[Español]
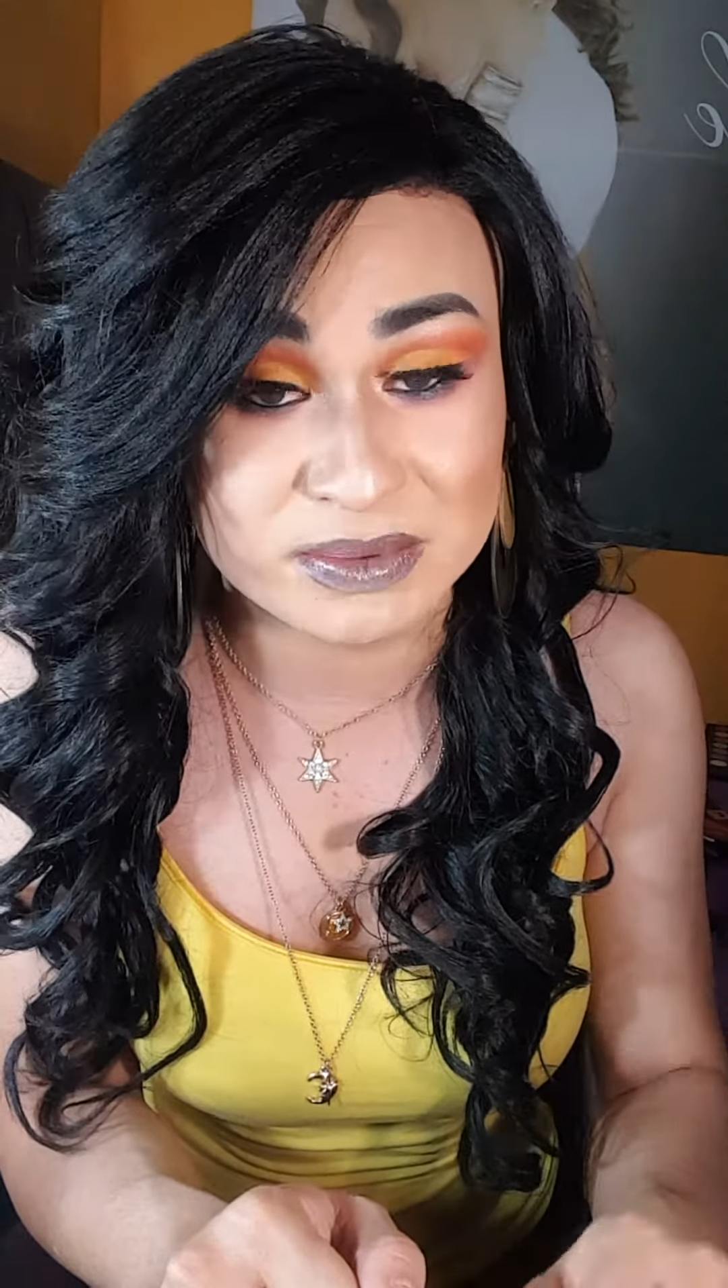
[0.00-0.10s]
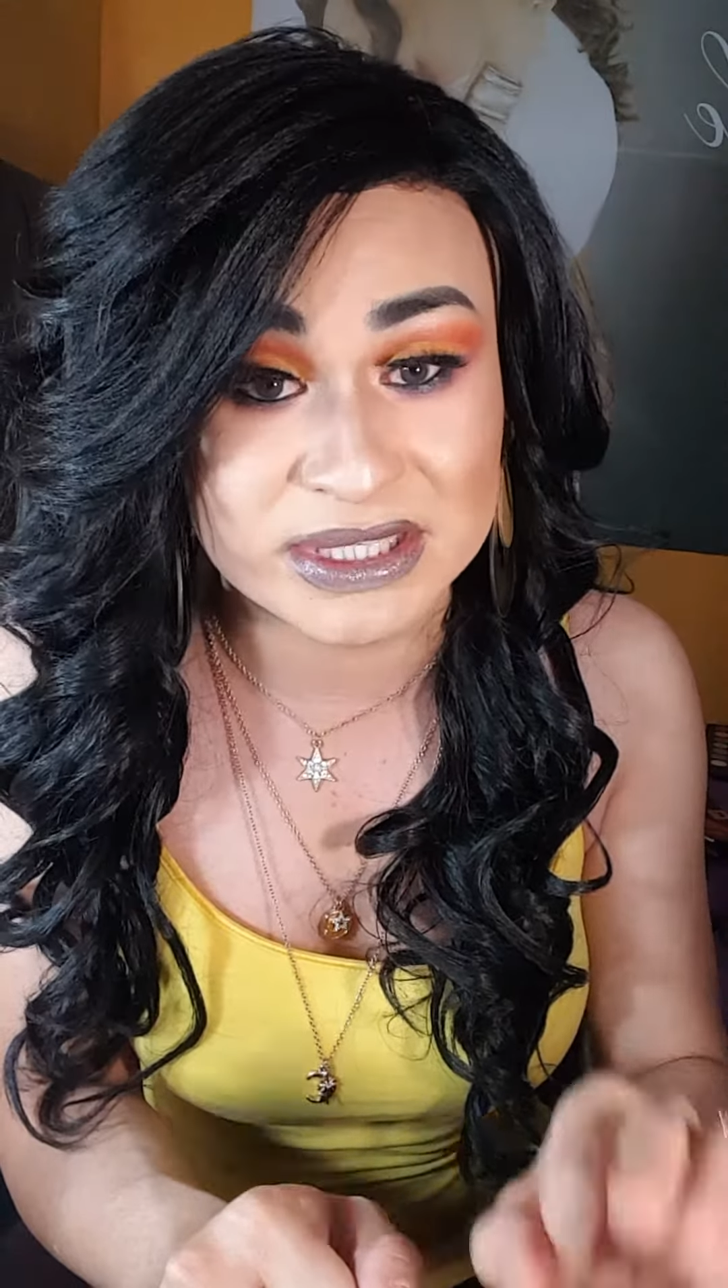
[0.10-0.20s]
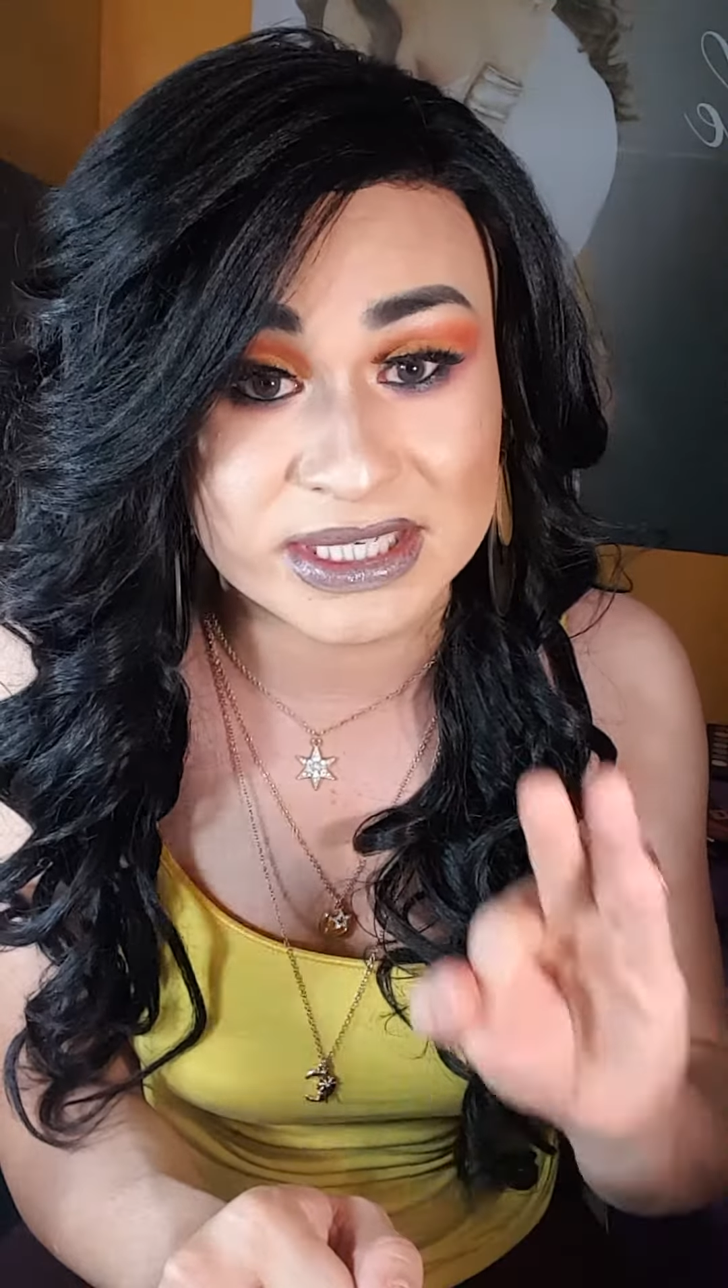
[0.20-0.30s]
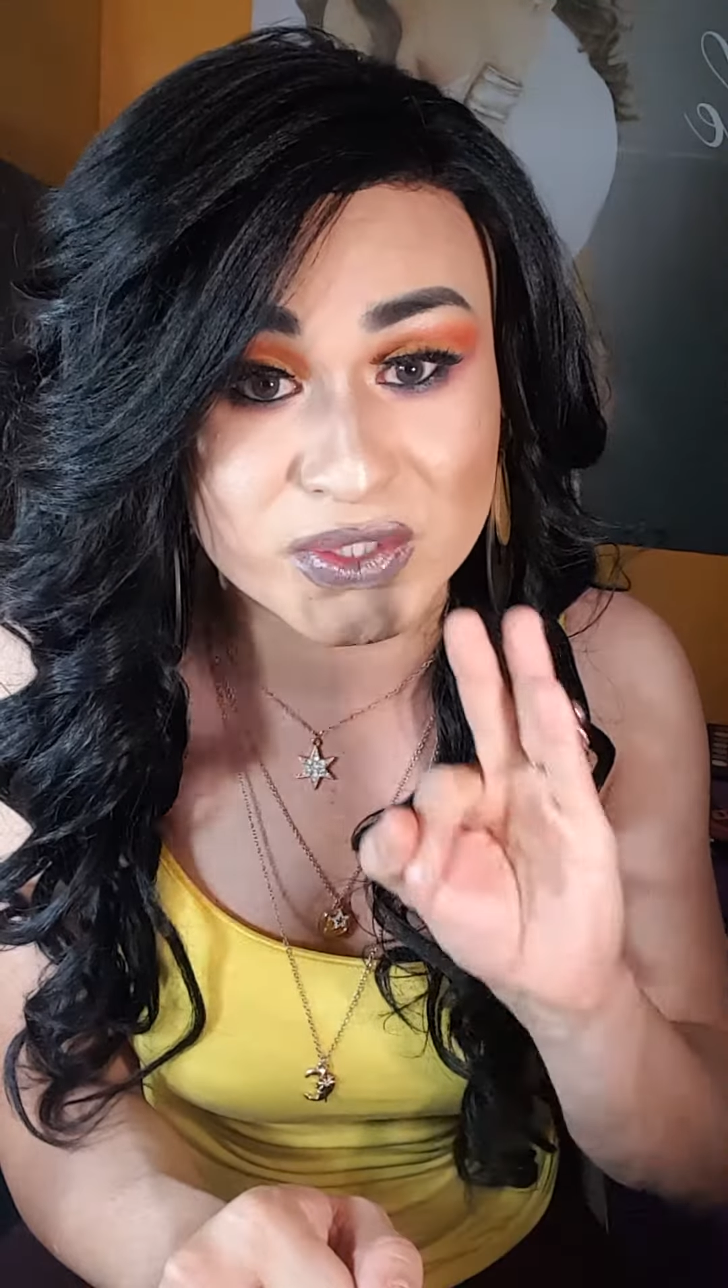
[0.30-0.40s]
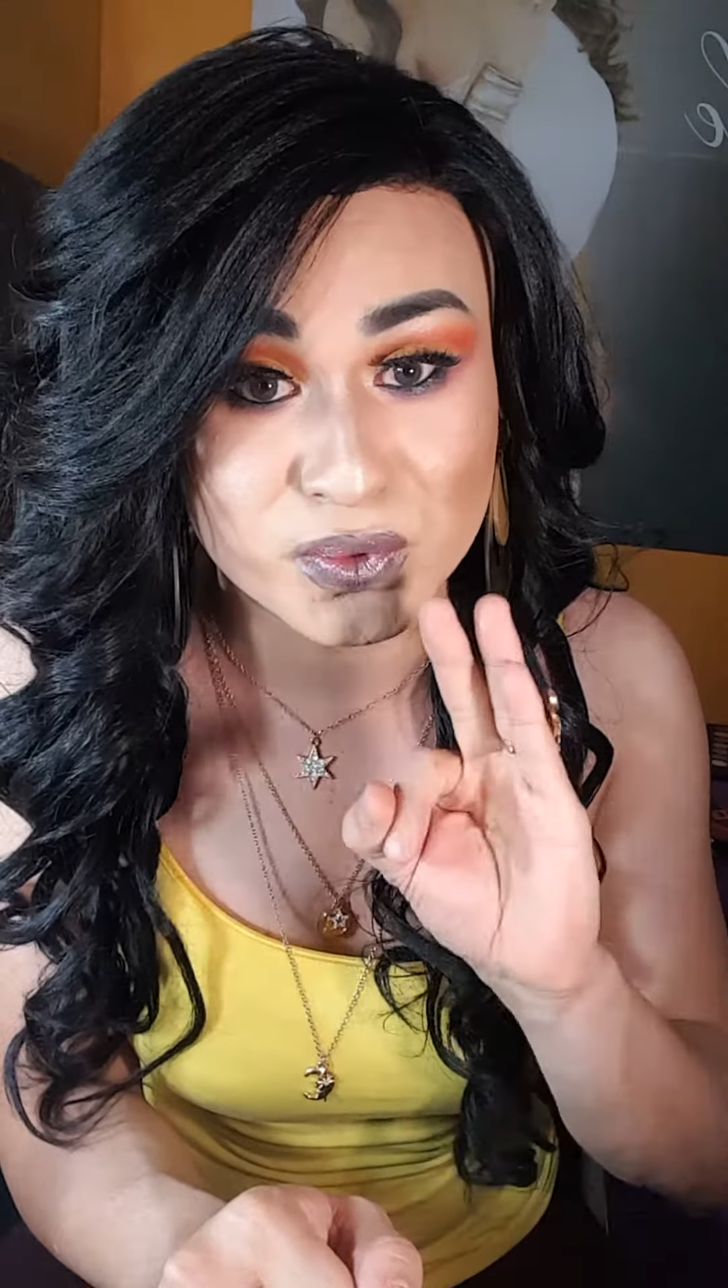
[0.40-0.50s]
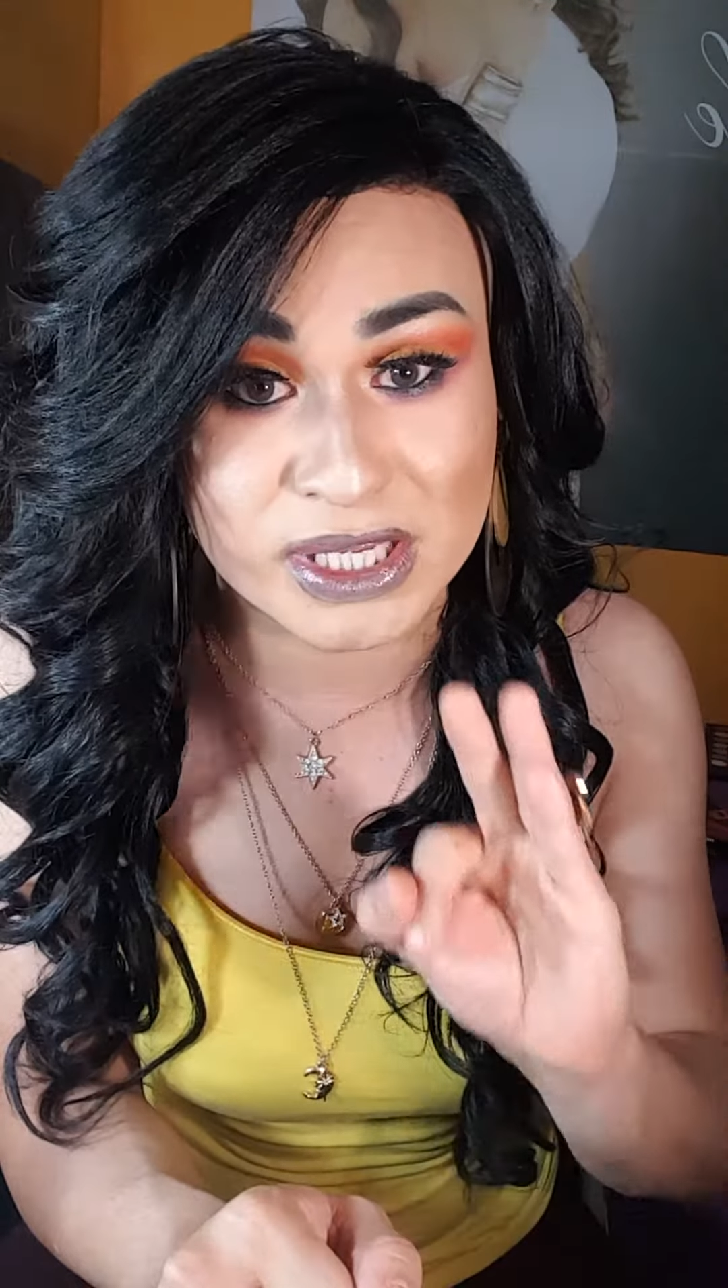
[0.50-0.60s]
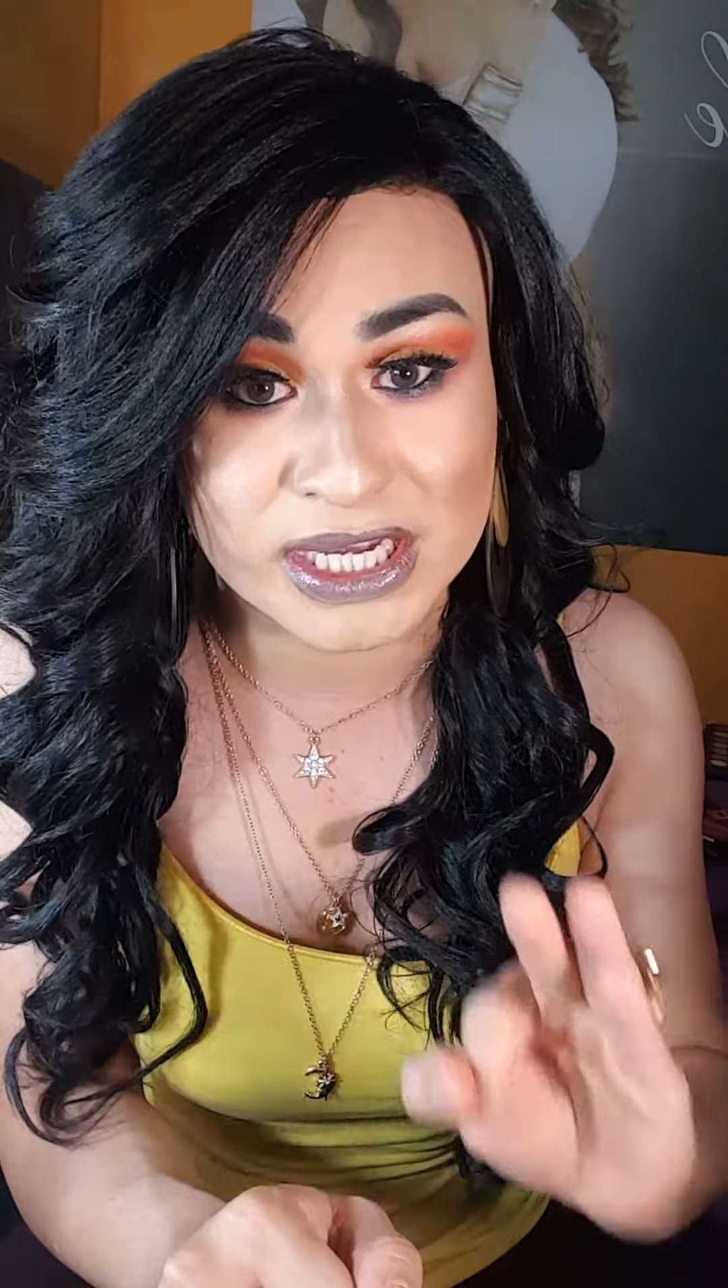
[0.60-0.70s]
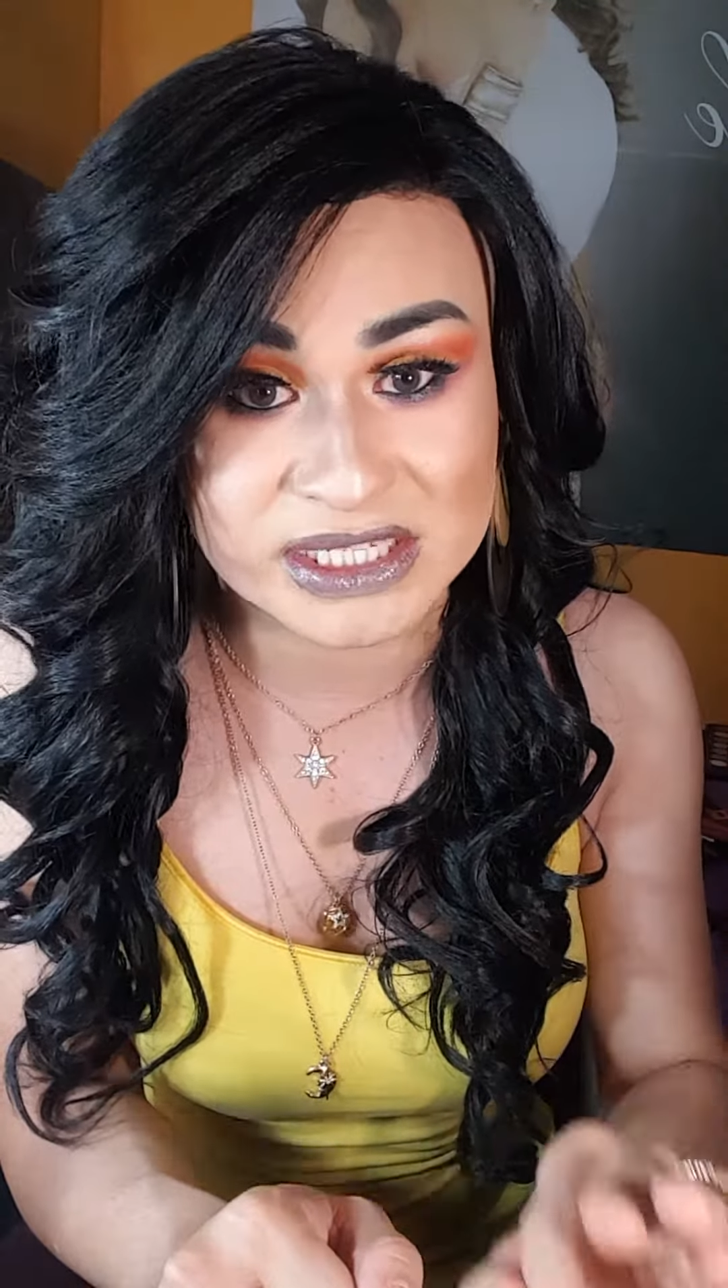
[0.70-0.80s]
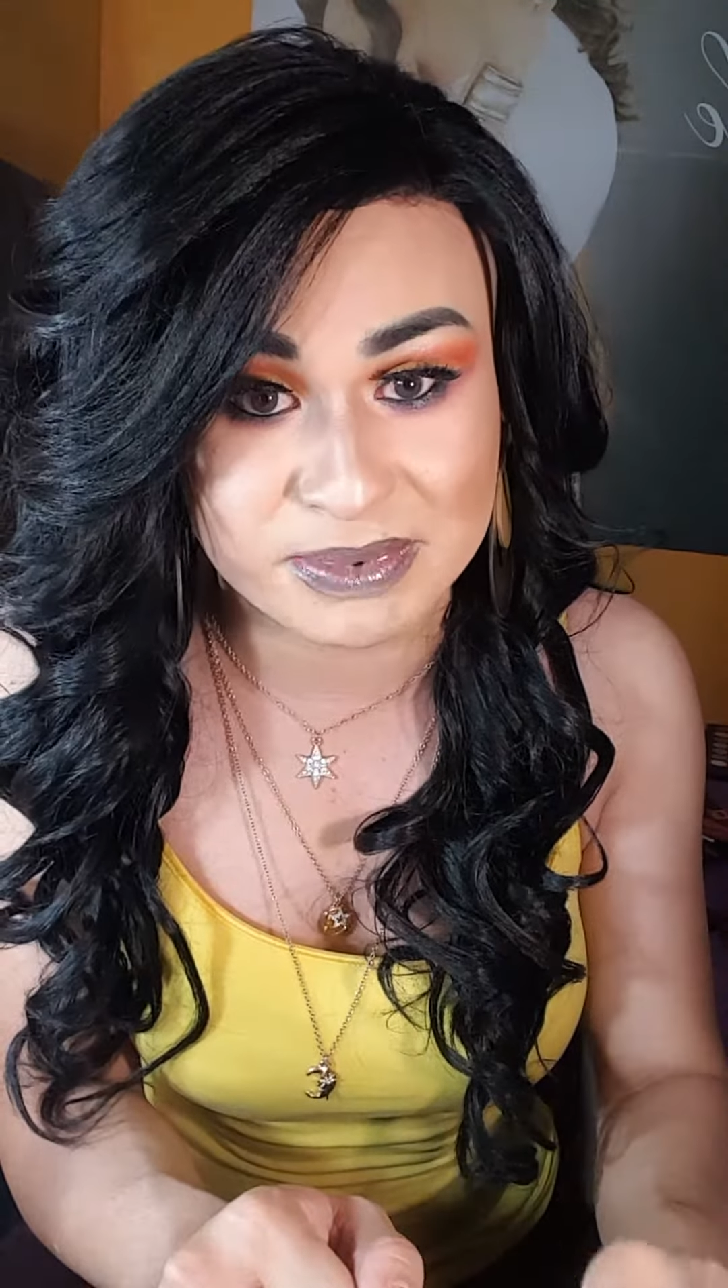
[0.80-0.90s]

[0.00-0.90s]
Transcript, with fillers: mis tres únicas